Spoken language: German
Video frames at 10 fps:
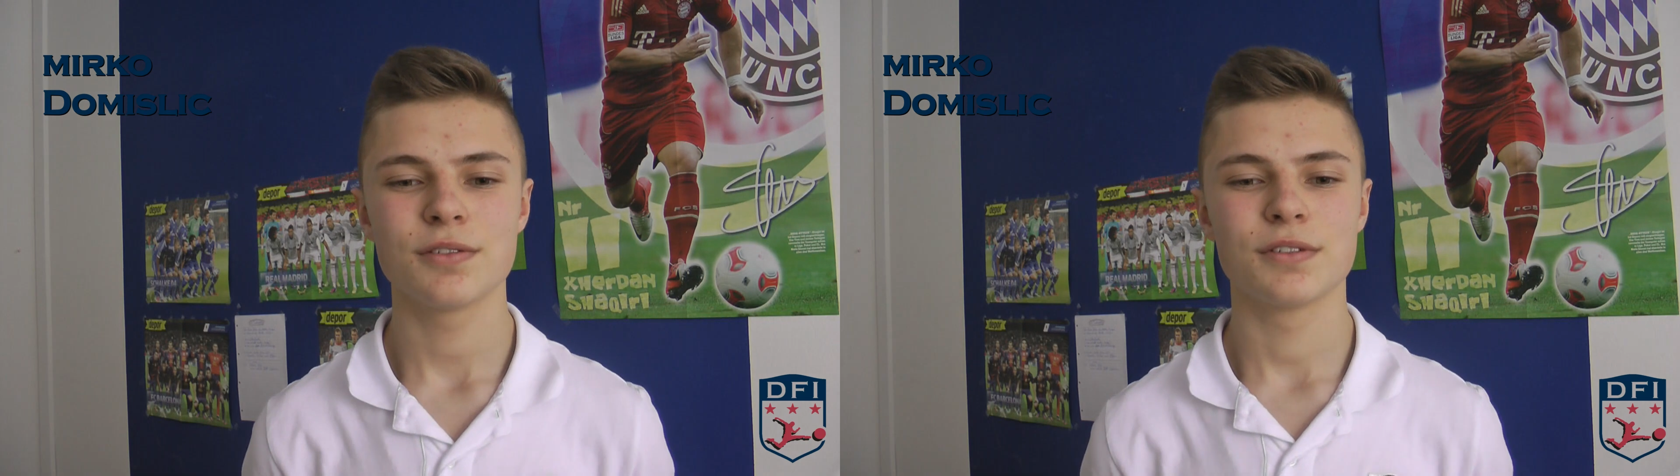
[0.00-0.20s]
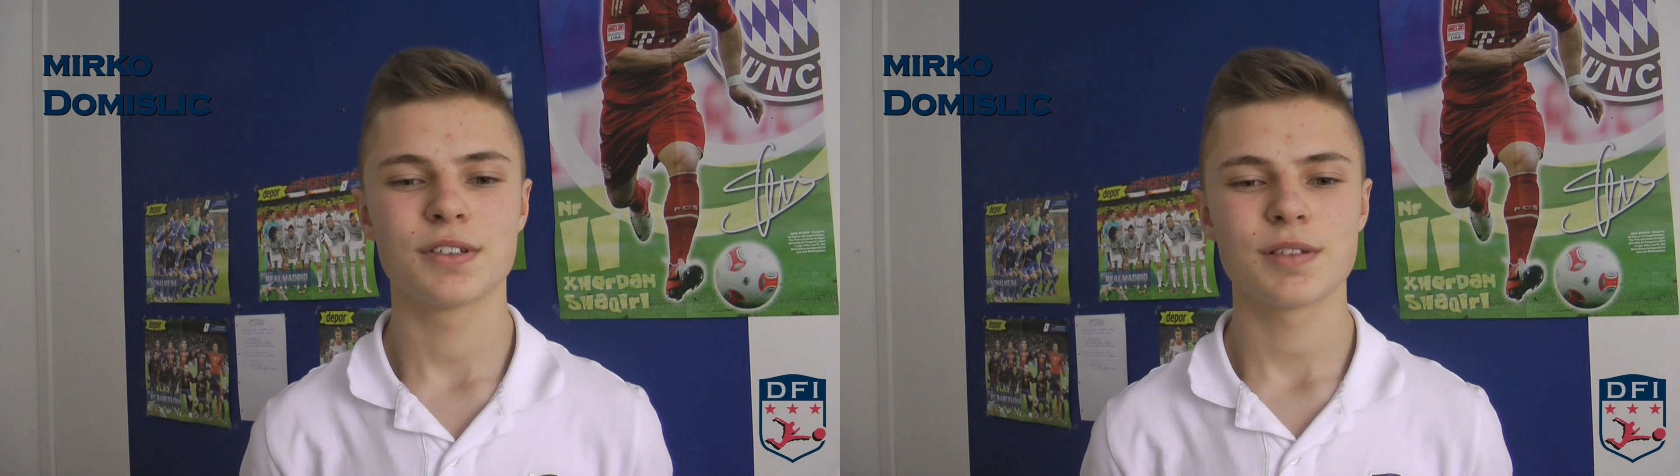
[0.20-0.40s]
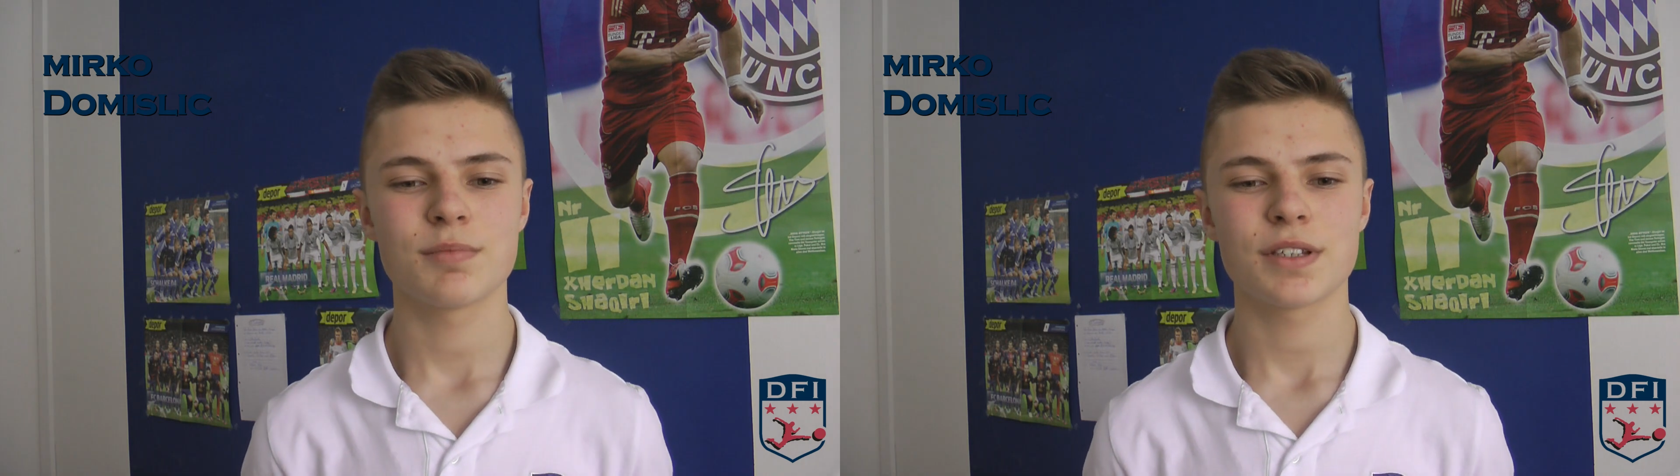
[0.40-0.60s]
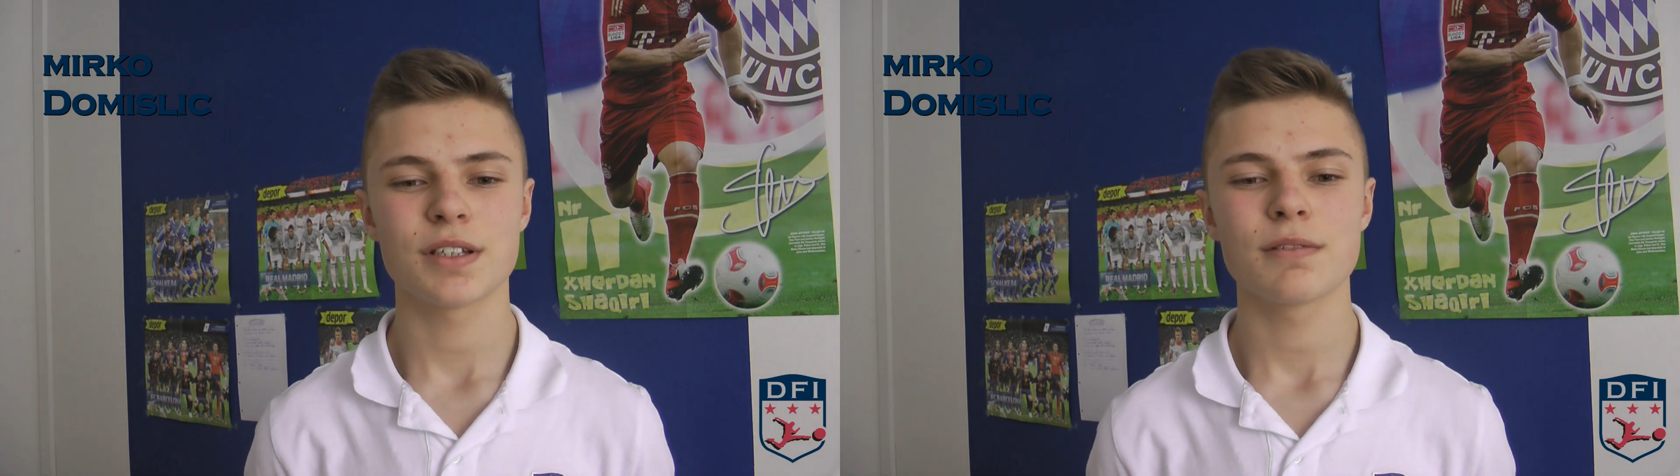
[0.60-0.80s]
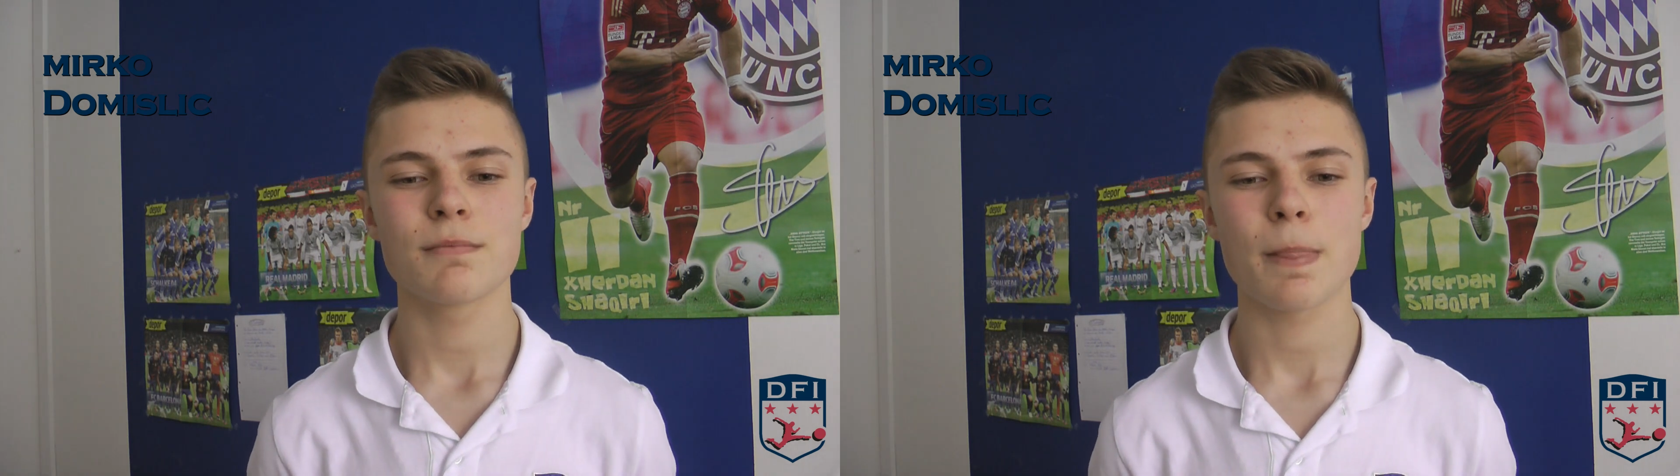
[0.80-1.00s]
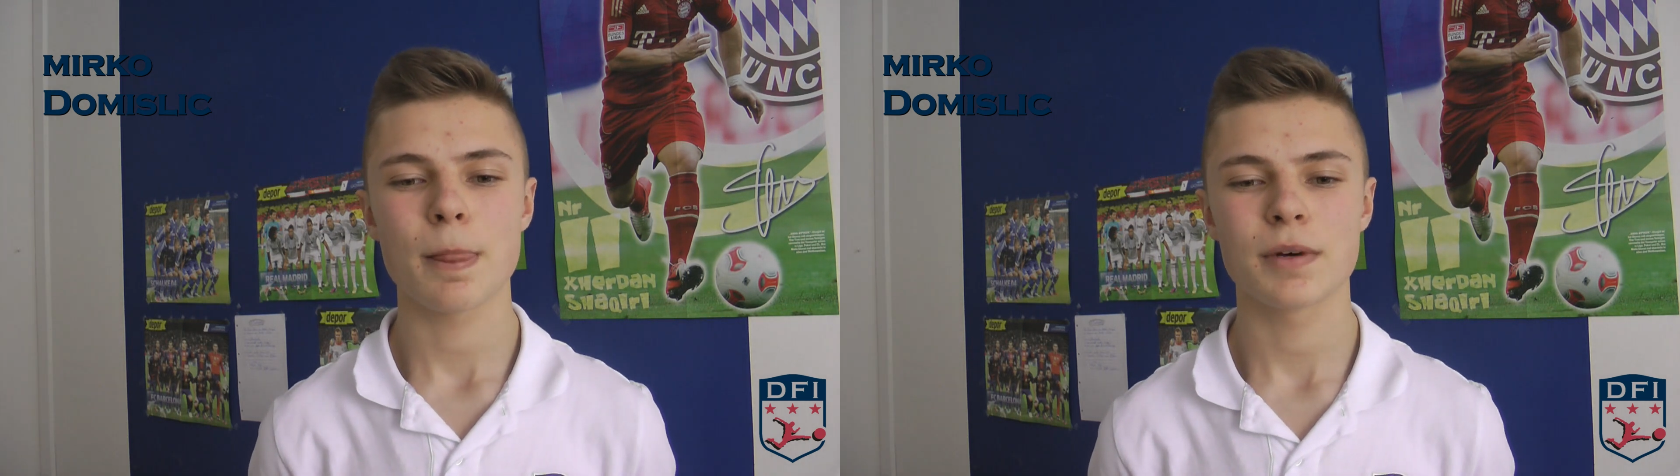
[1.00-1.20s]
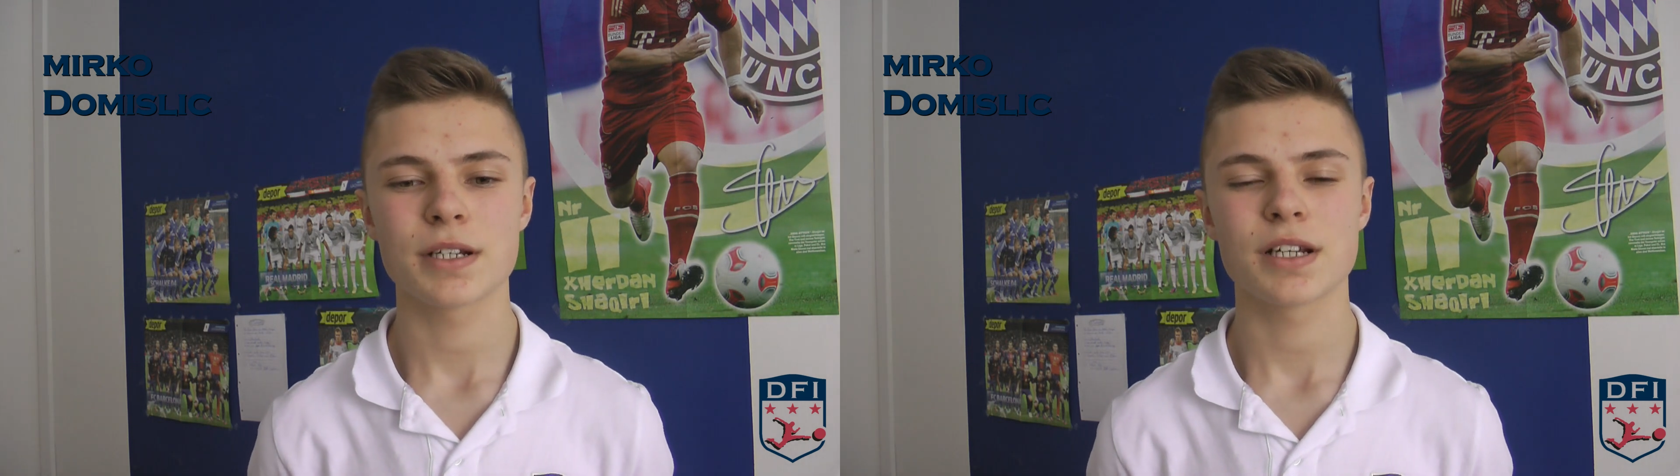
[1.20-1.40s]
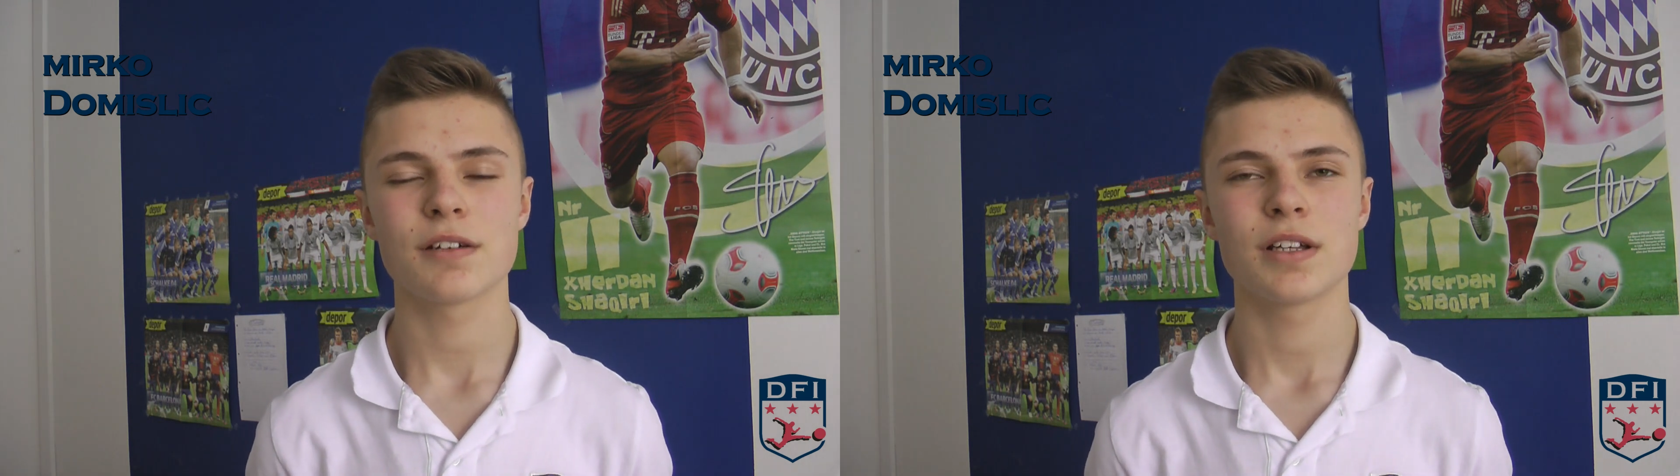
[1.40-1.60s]

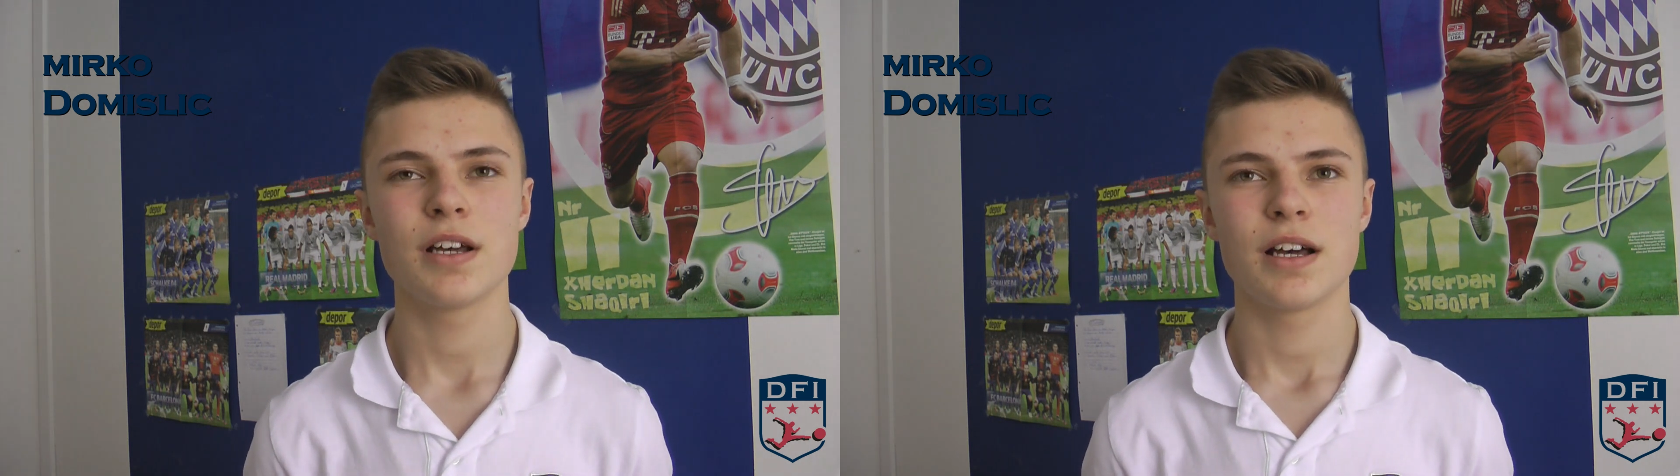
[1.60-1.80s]
U17-Mannschaft